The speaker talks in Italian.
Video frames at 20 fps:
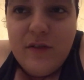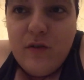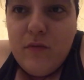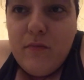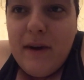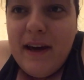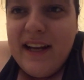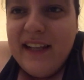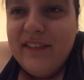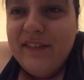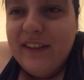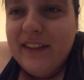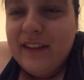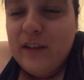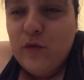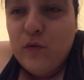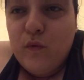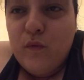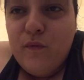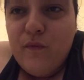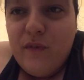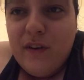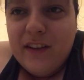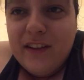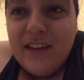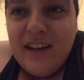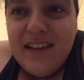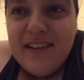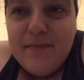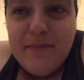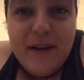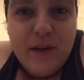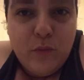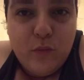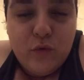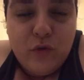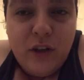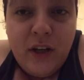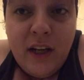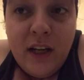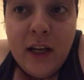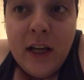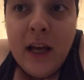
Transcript: ormai era diventato un fantasma inutile